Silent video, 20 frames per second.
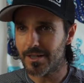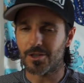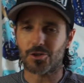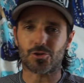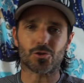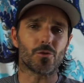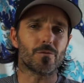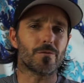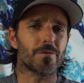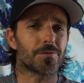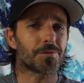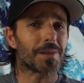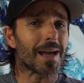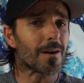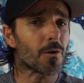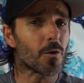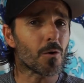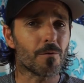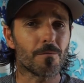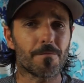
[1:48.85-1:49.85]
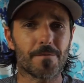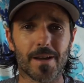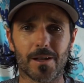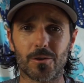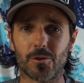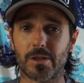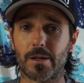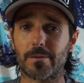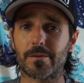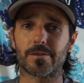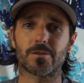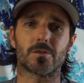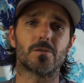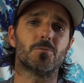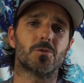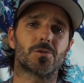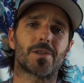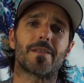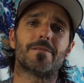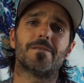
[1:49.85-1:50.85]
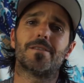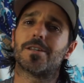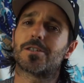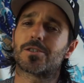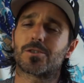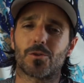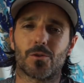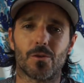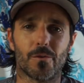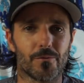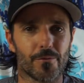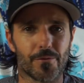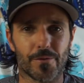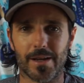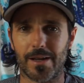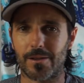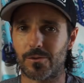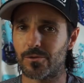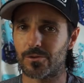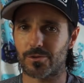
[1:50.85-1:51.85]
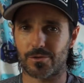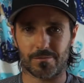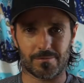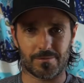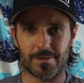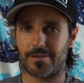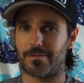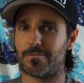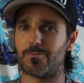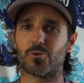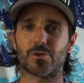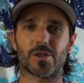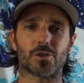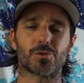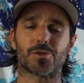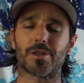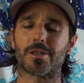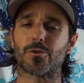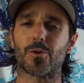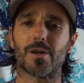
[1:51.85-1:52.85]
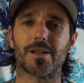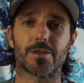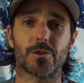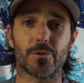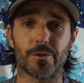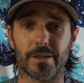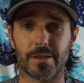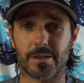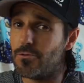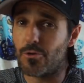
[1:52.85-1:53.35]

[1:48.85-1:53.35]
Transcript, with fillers: son tan confiados a veces como tan desconfiados en muchas otras ocasiones.